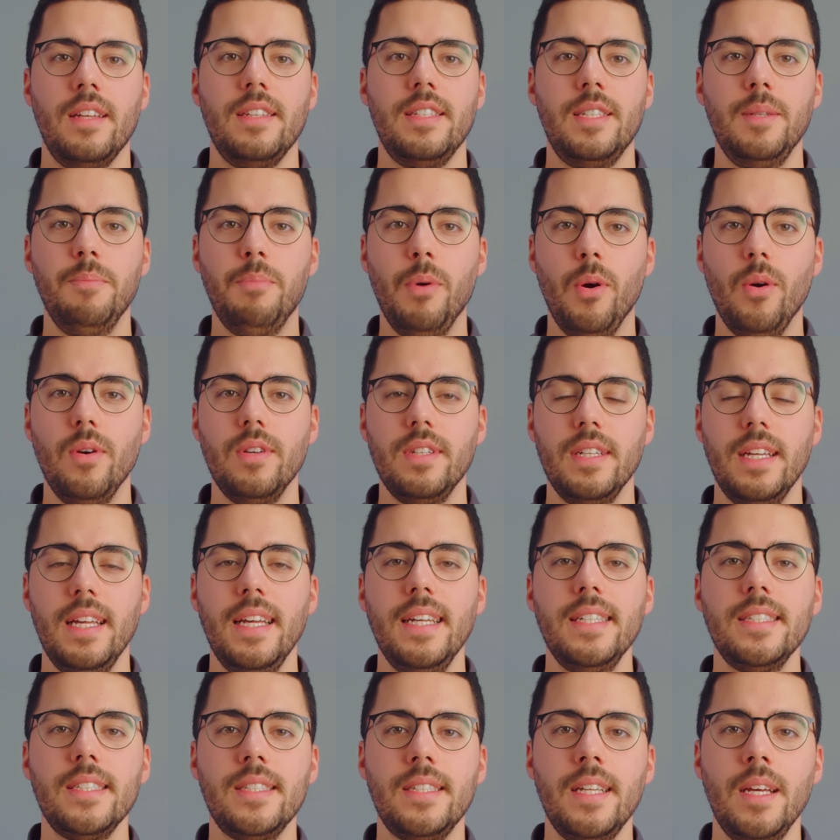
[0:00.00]
Die Bolt
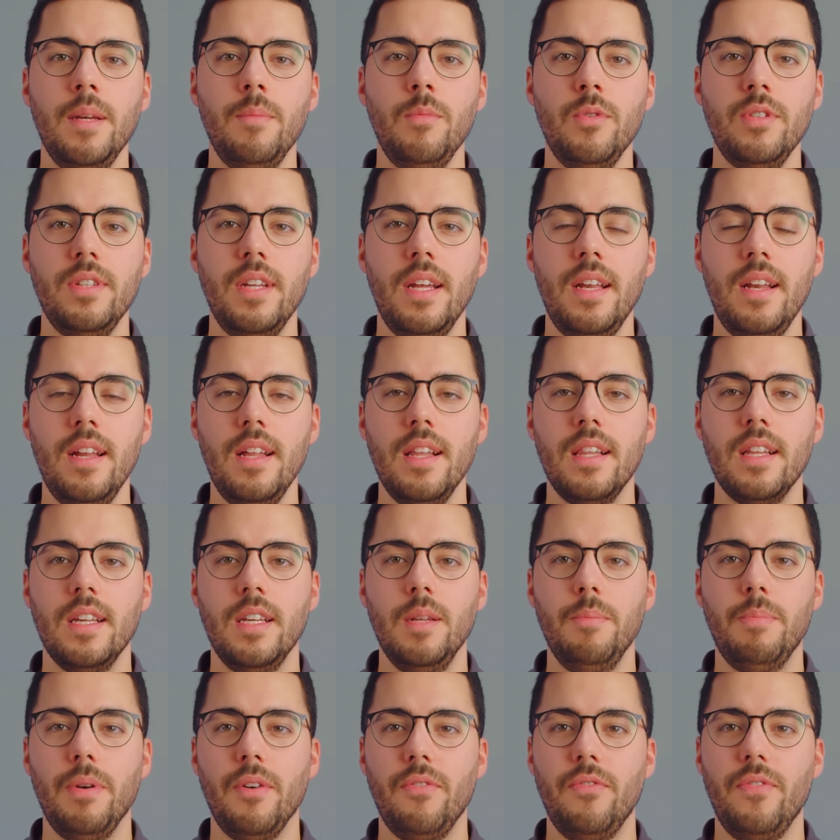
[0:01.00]
XT-Modelle sind
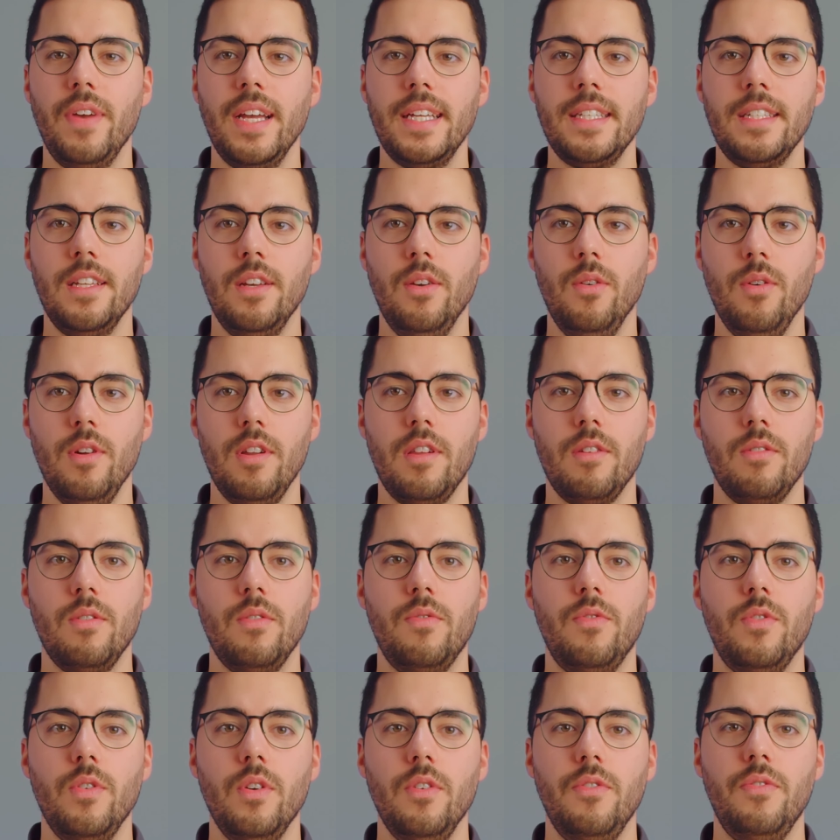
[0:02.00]
die perfekte Lösung
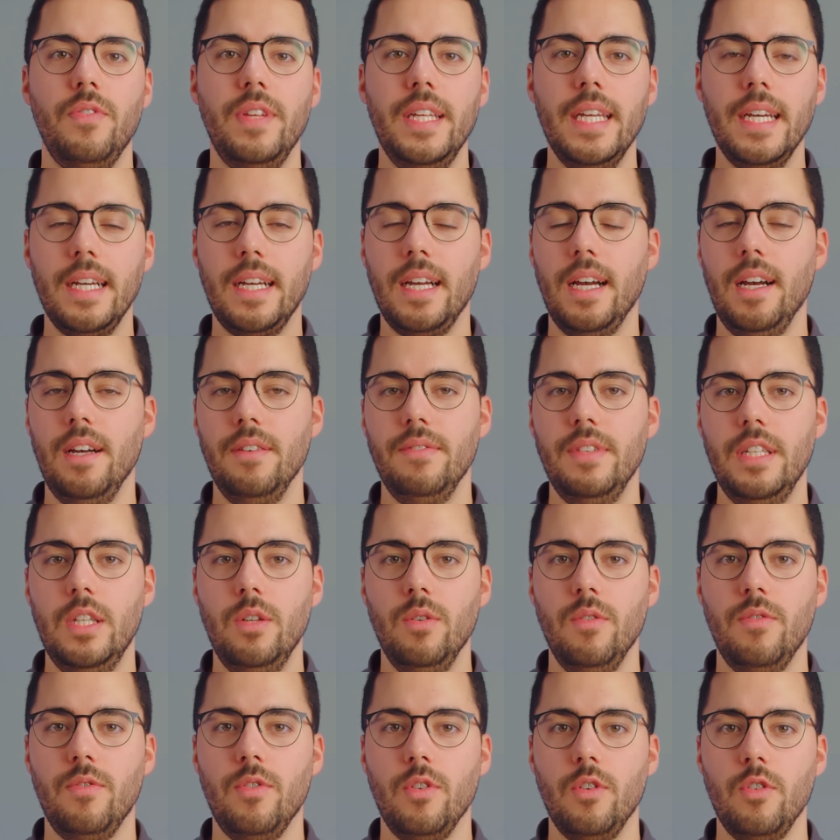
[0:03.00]
für
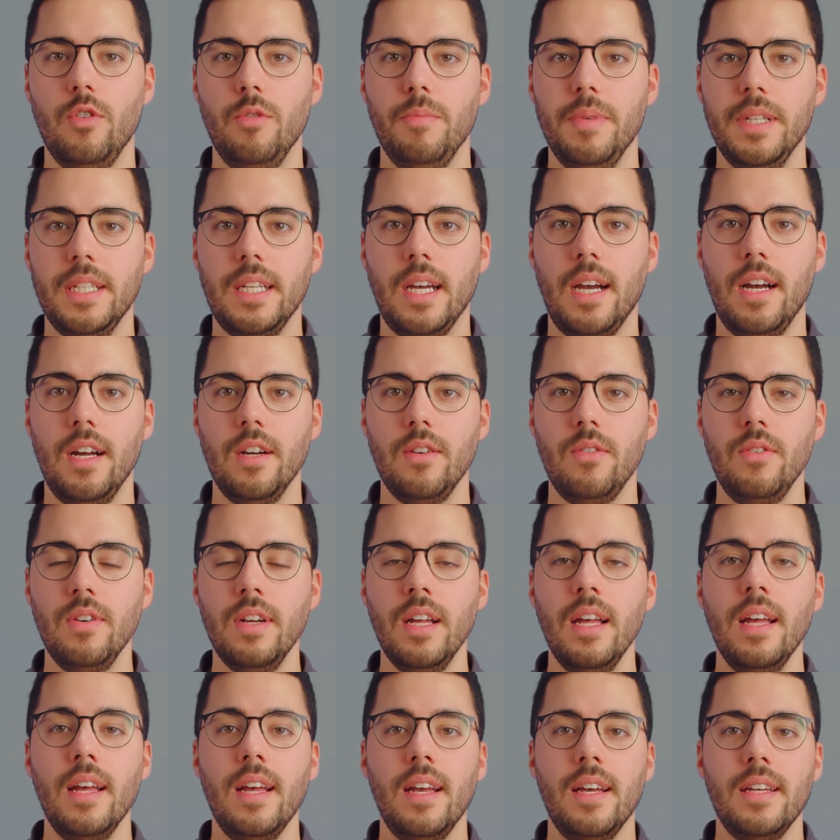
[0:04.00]
4K-Videofunkübertragung,
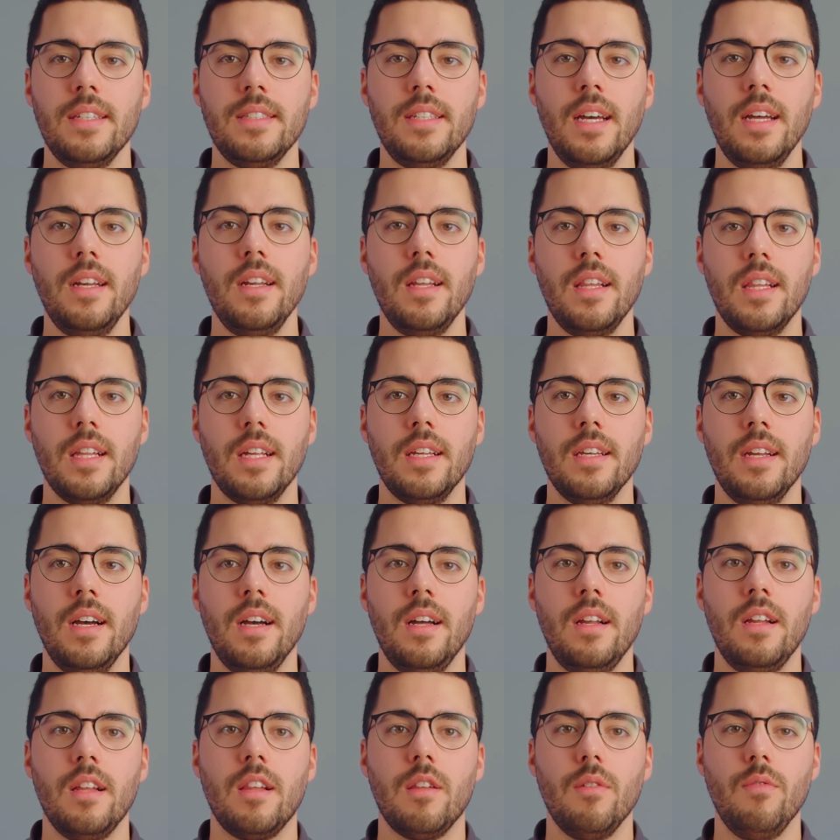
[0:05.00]
da das
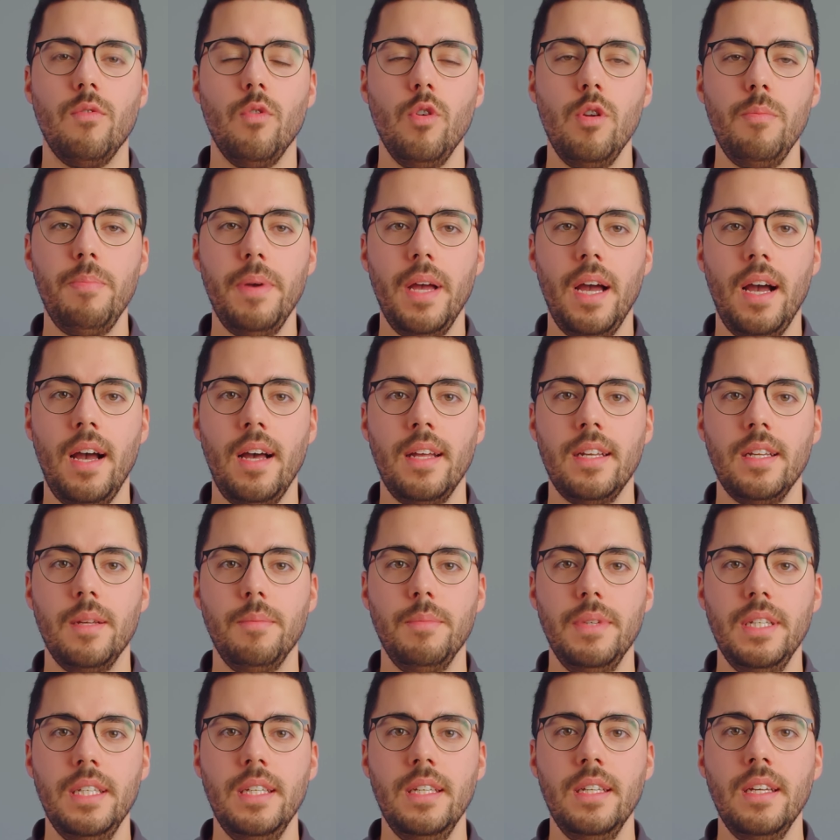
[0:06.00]
Signal sowohl per
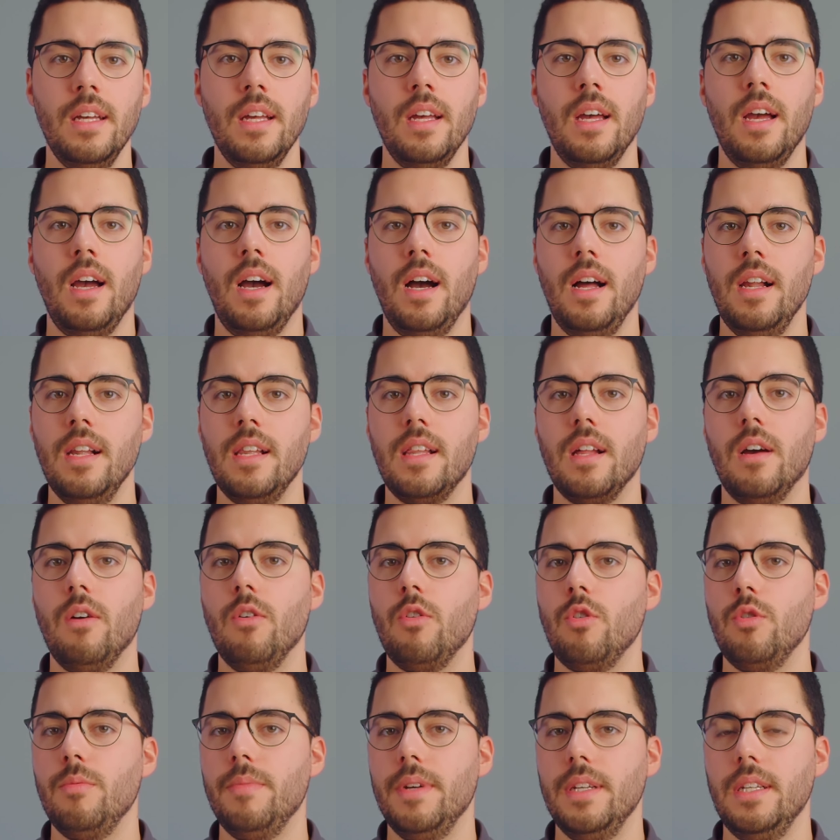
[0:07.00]
HDMI als
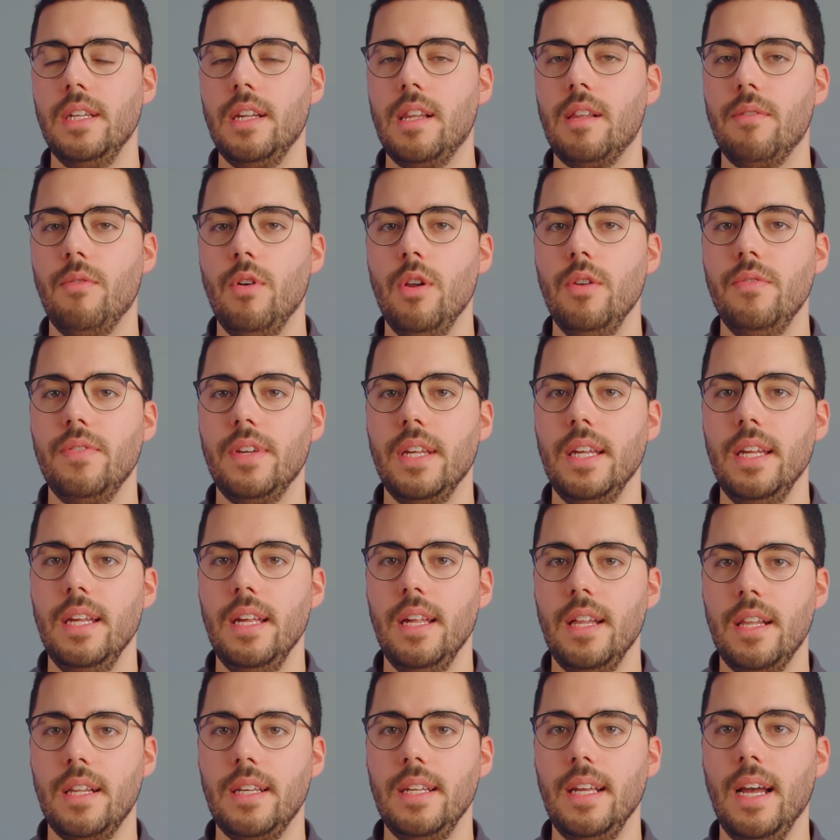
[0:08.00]
auch über die 12G
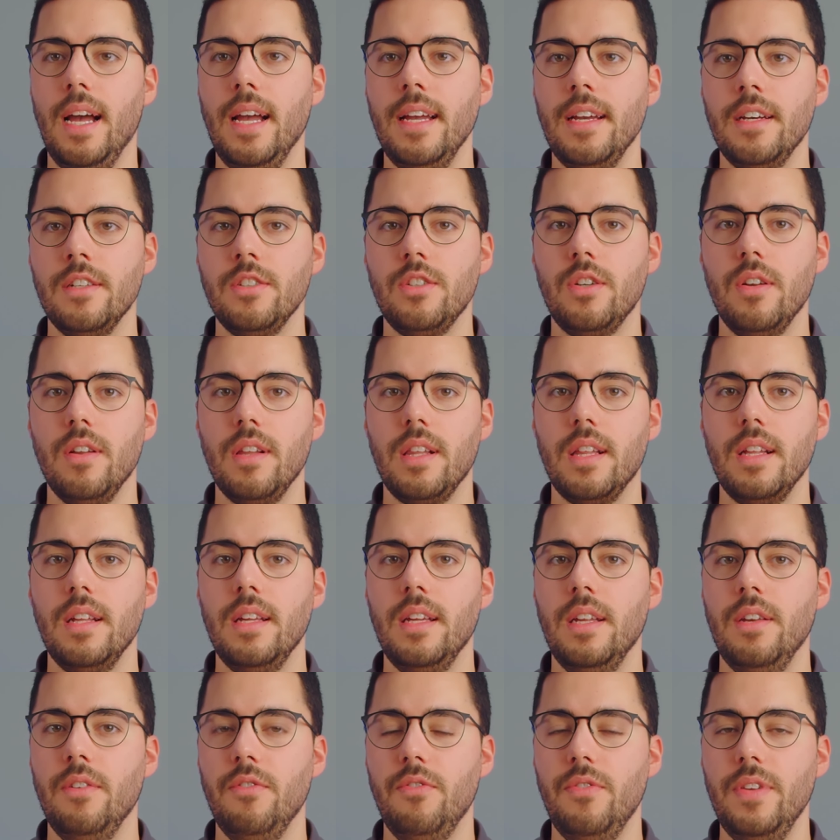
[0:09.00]
SDI-Anschlüsse
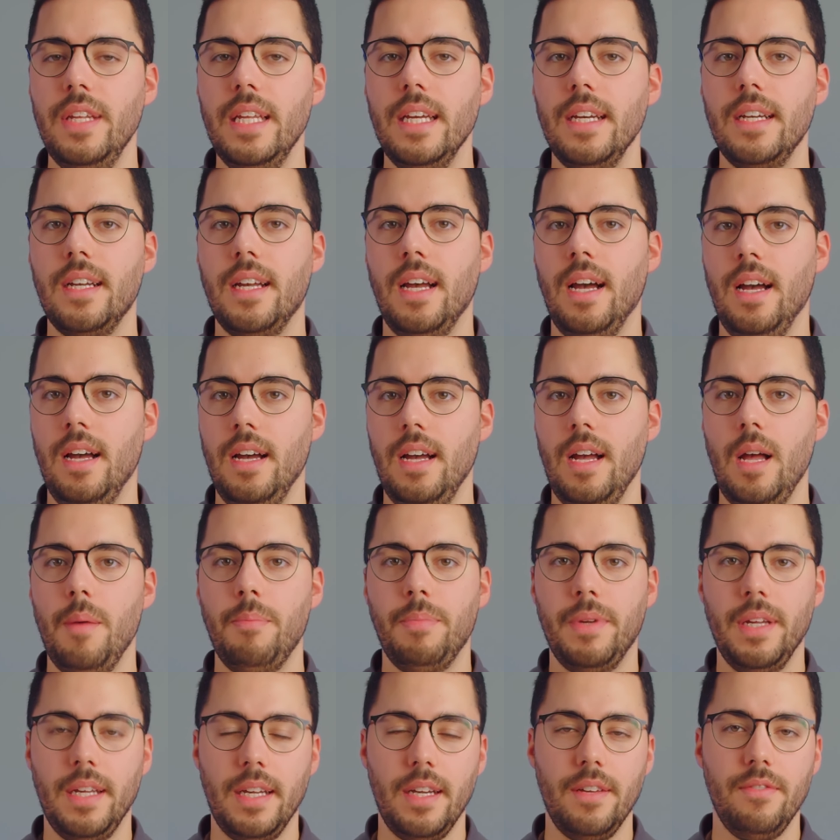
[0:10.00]
in 4K
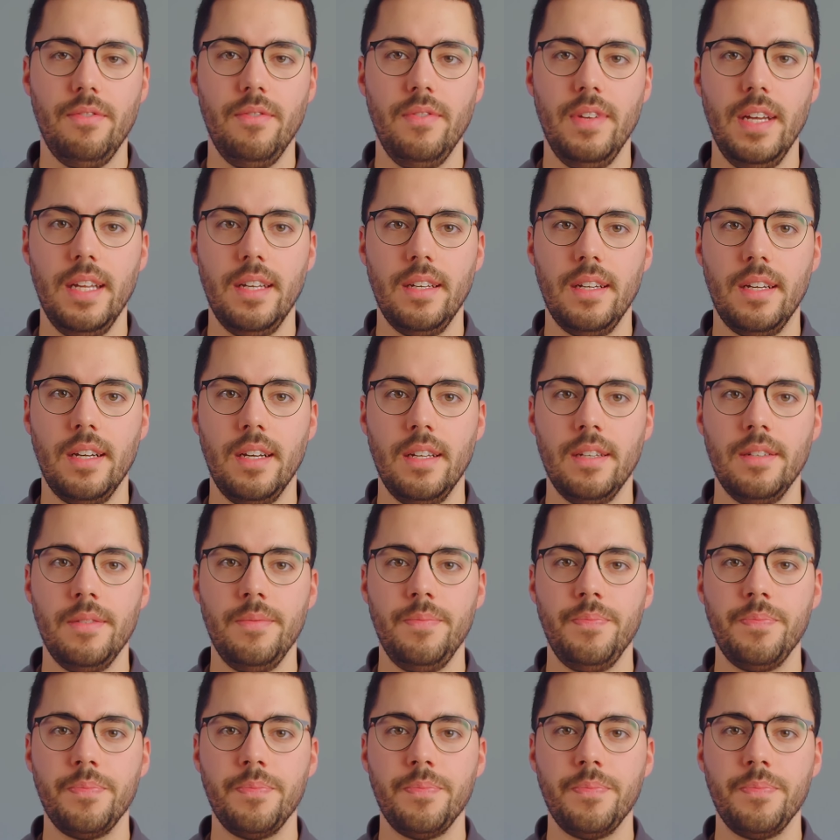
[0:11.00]
abgegriffen werden kann.